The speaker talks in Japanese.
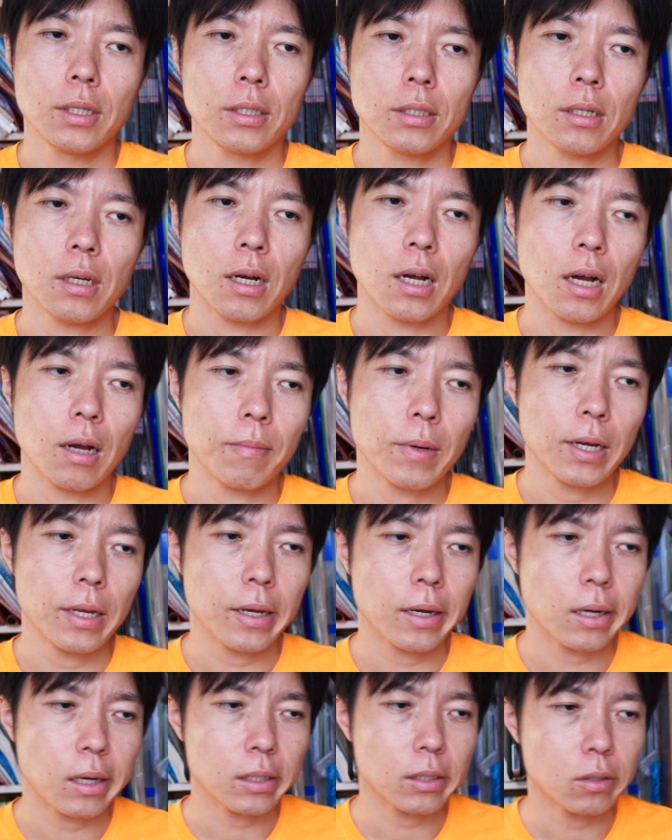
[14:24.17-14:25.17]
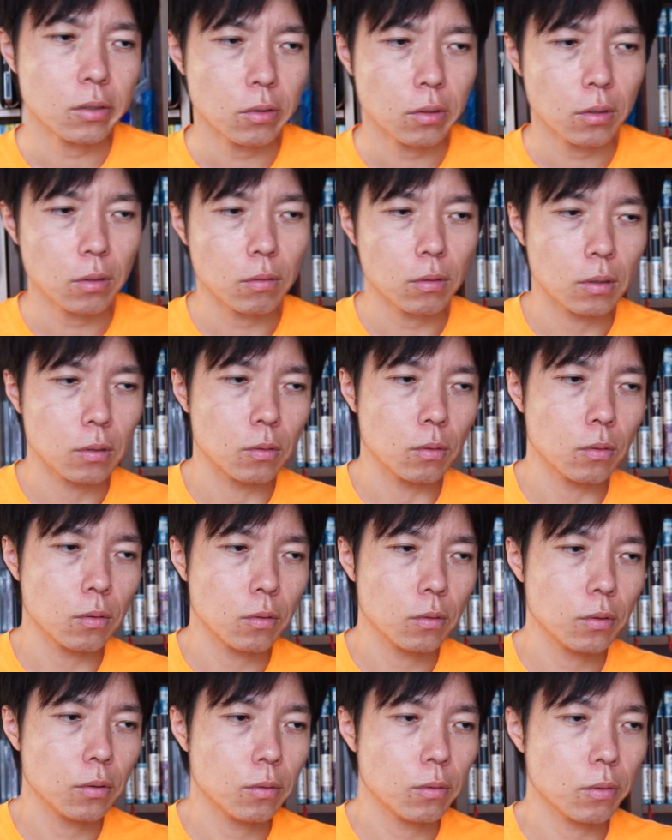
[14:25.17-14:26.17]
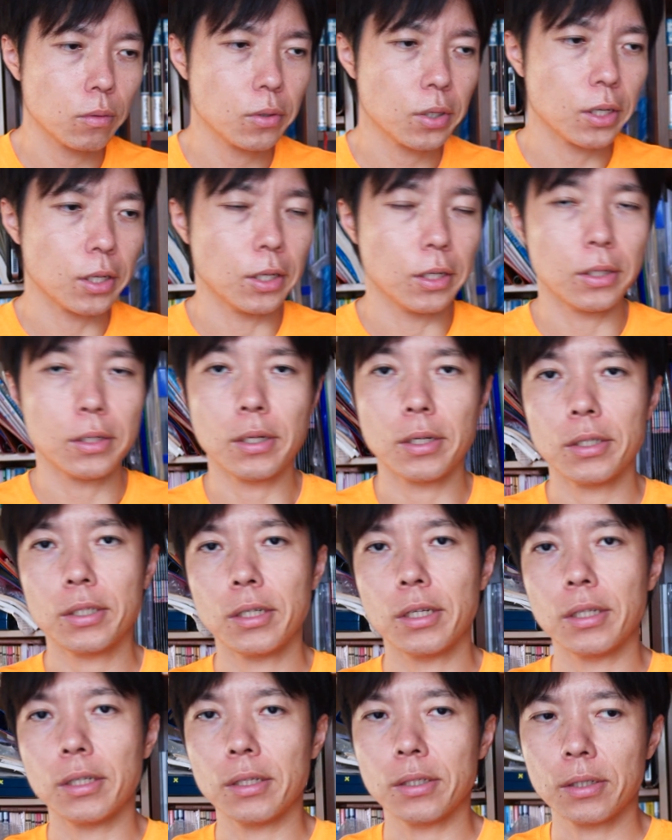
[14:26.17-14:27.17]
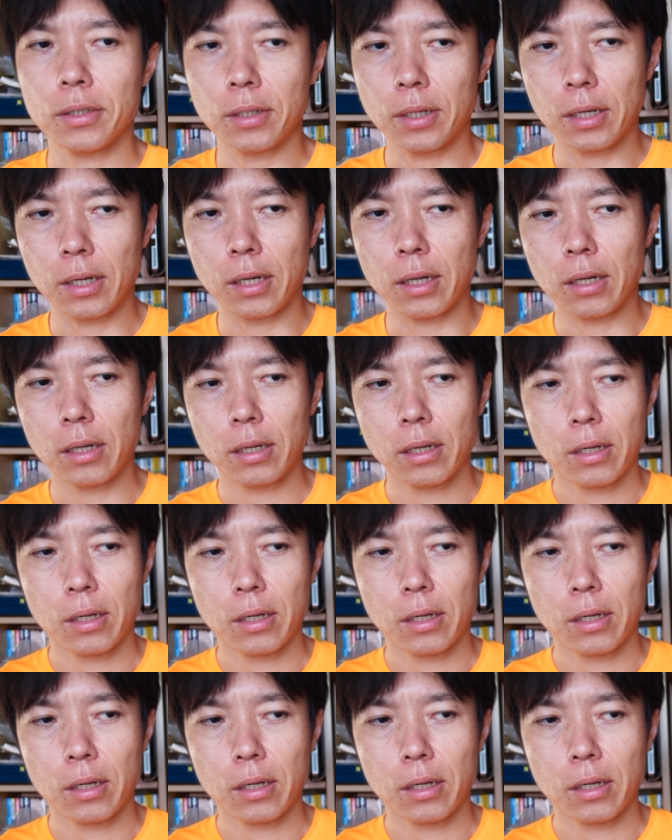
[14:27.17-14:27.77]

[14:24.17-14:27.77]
じゃあ甘やかすっていうのはどういうことやねんって話なんですが